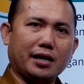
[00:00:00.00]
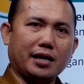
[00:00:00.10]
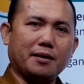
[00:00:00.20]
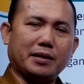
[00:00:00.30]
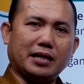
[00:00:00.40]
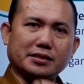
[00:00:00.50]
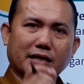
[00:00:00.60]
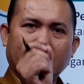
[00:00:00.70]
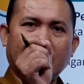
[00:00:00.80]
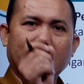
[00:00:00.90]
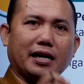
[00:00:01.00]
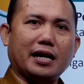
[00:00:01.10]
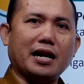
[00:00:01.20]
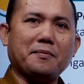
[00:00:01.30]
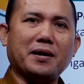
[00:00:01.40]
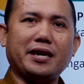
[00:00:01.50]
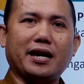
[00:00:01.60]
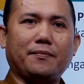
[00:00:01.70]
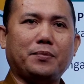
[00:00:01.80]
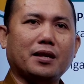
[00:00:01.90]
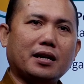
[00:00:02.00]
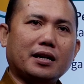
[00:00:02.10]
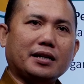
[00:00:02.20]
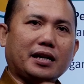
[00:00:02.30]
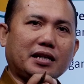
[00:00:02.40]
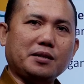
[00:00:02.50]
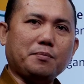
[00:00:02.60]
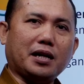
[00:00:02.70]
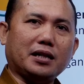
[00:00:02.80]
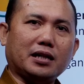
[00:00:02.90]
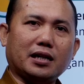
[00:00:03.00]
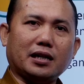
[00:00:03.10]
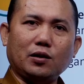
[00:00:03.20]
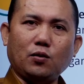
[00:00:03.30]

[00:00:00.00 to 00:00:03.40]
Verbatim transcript: ya berdasarkan dengan namanya. Jadi simpangan rata-rata itu